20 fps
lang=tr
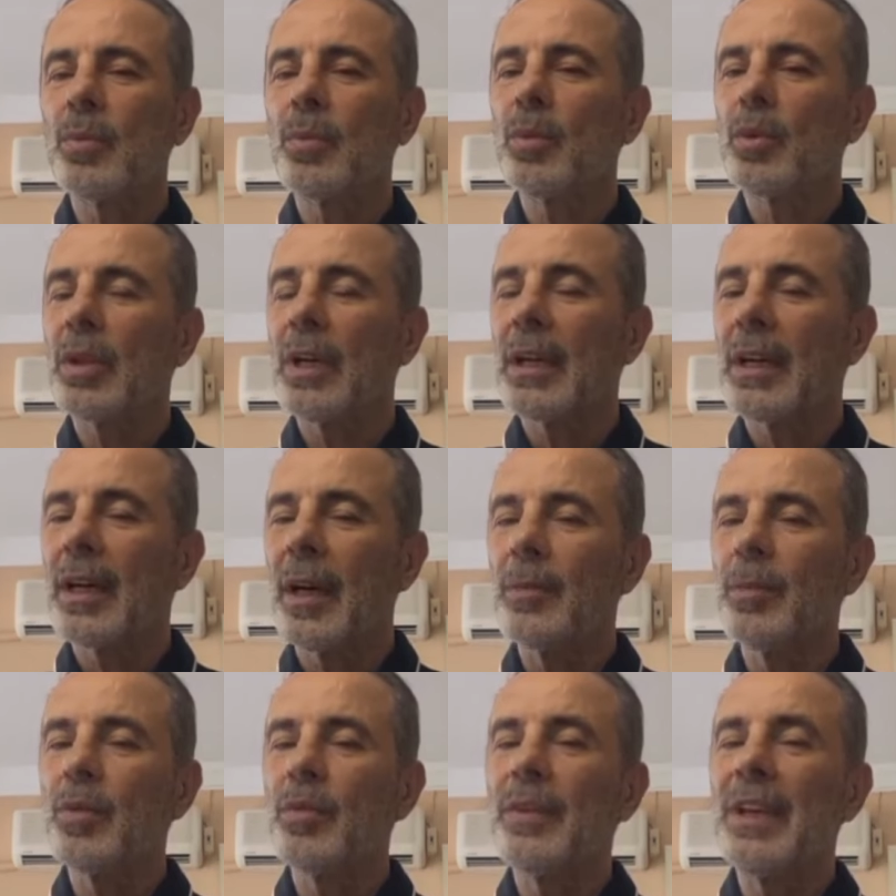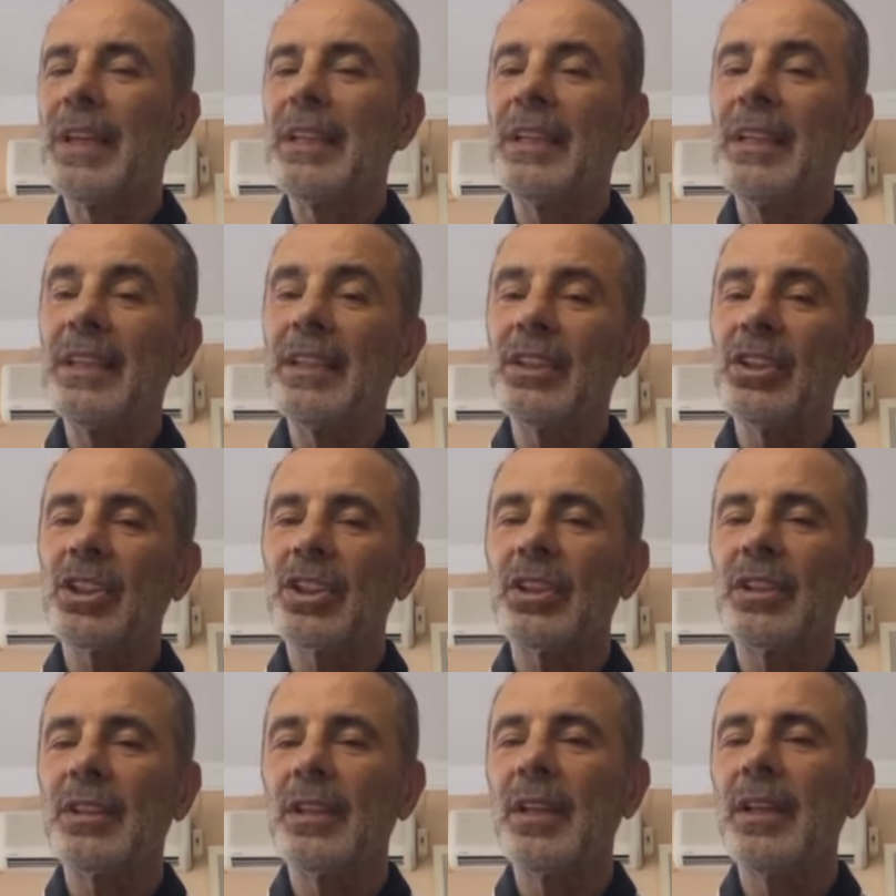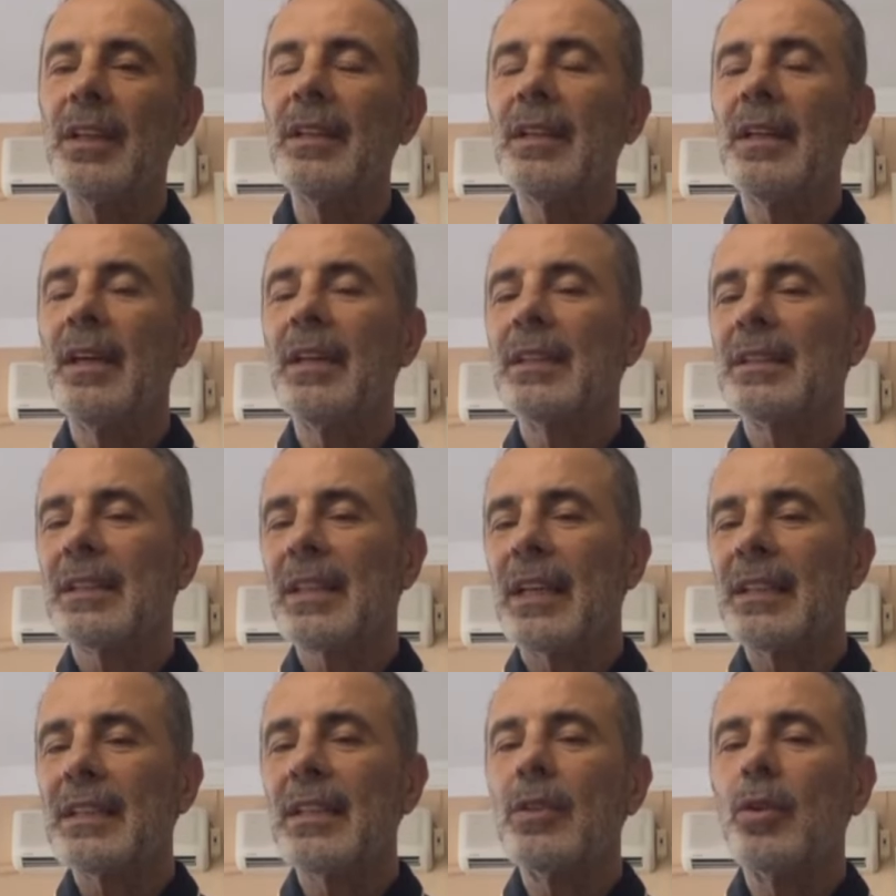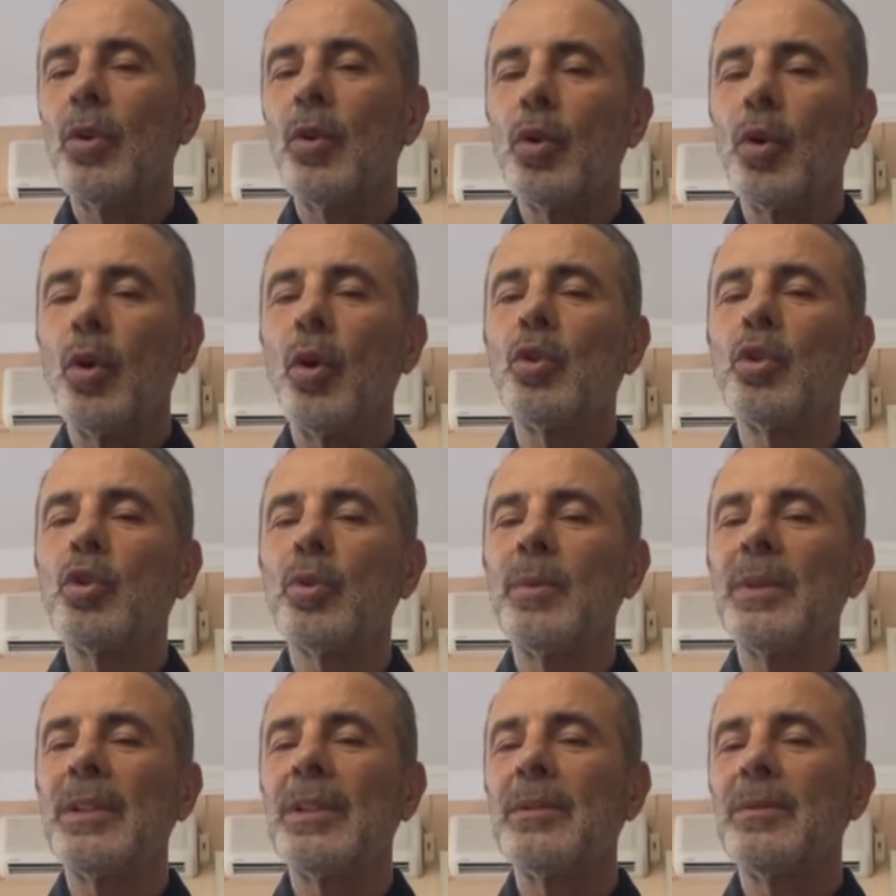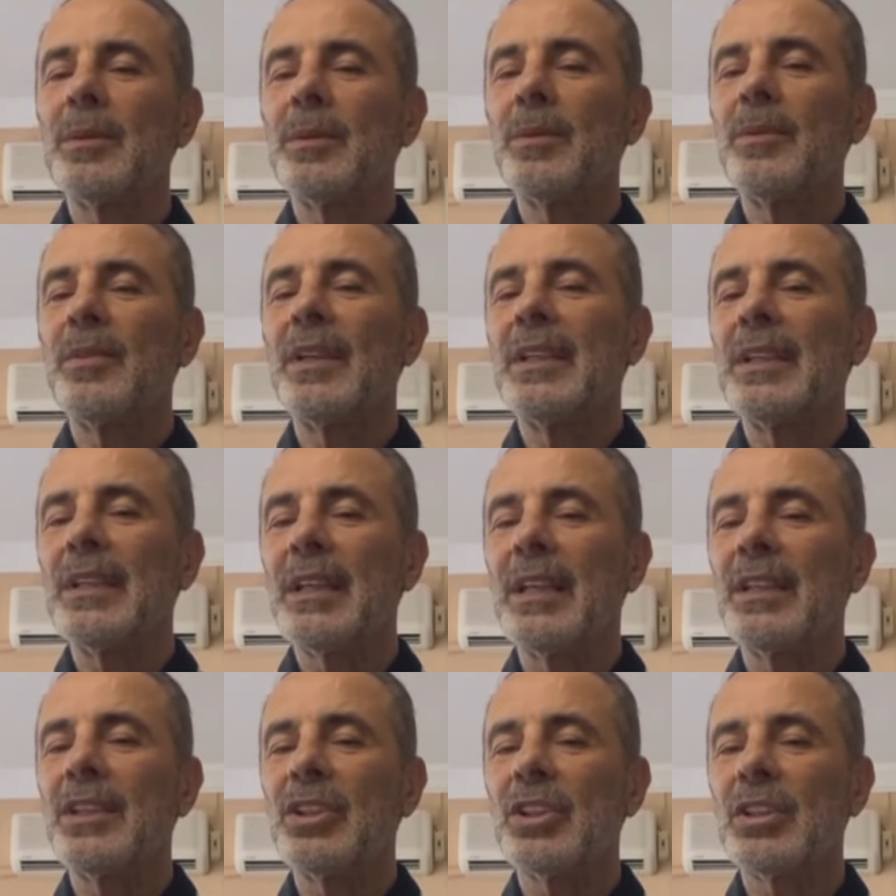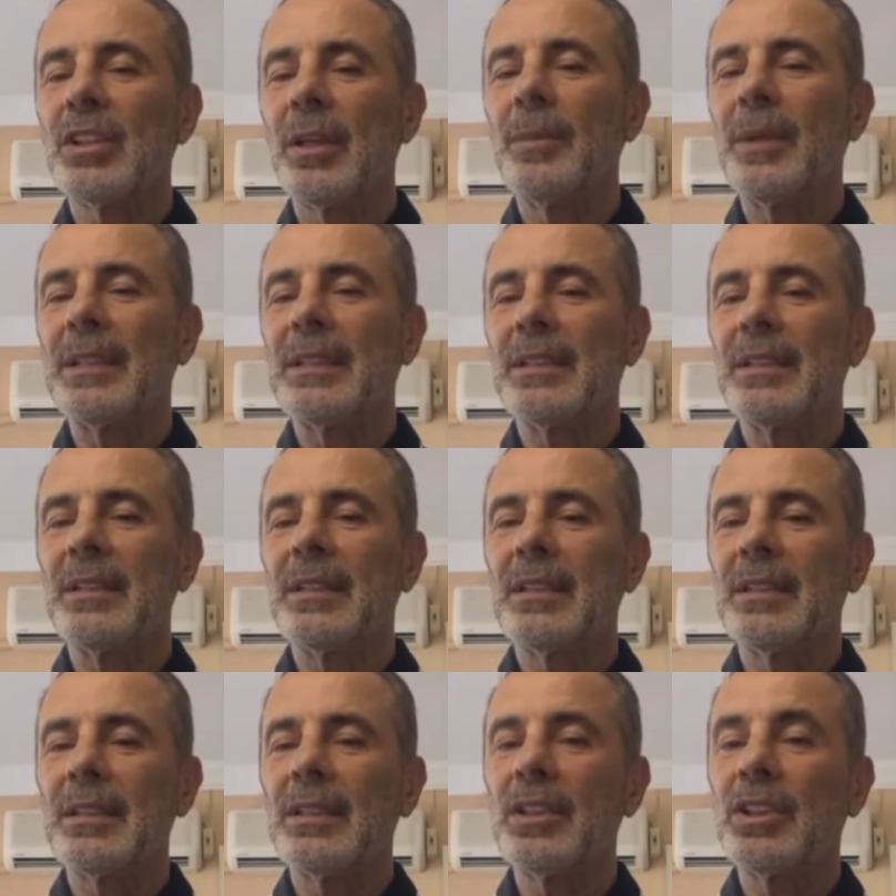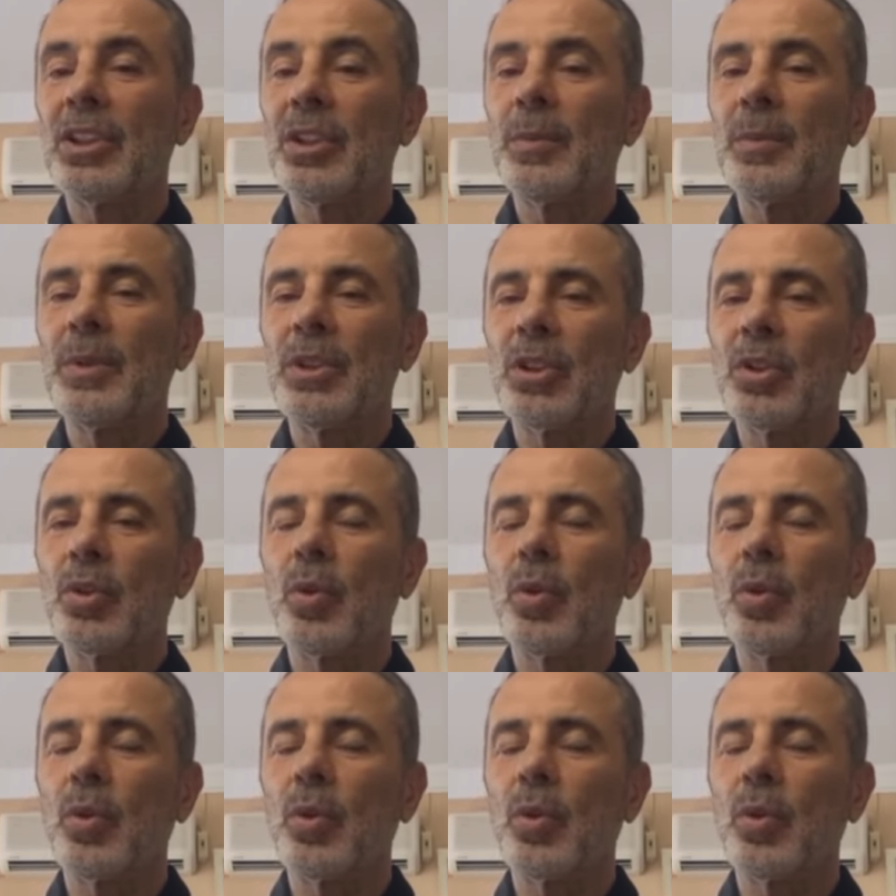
Mutlaka bu veriler ışığında zaten ölçmediğimiz bir veri geliştiremezsiniz hiçbir iş